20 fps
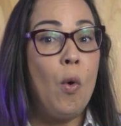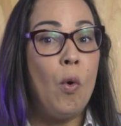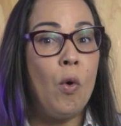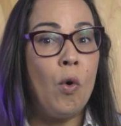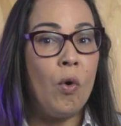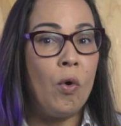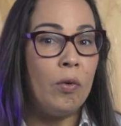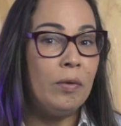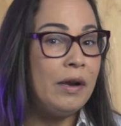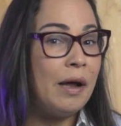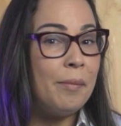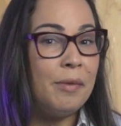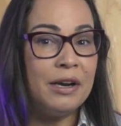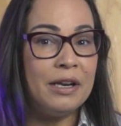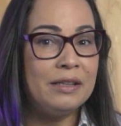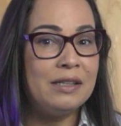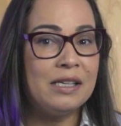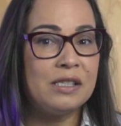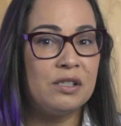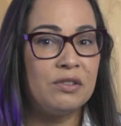o, na
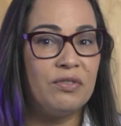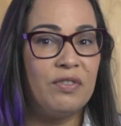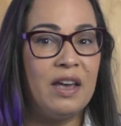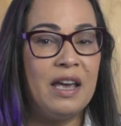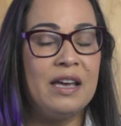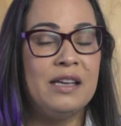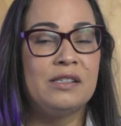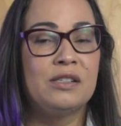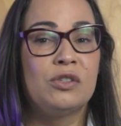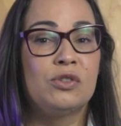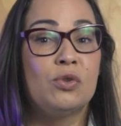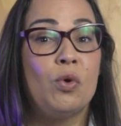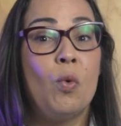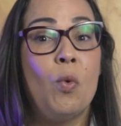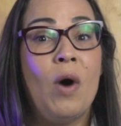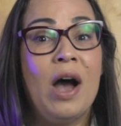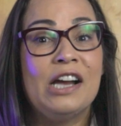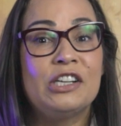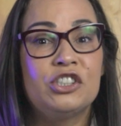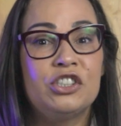maioria das vezes,
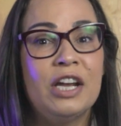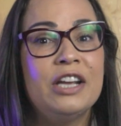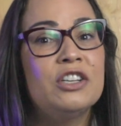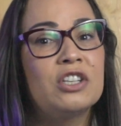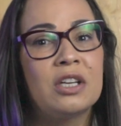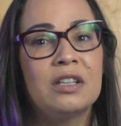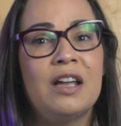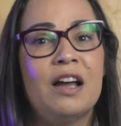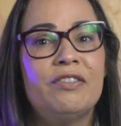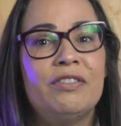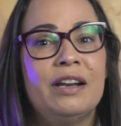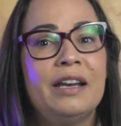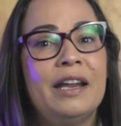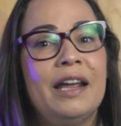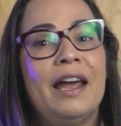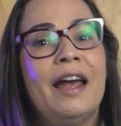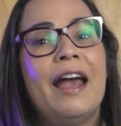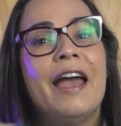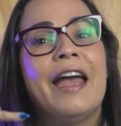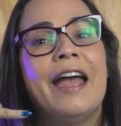o agente que estava ali,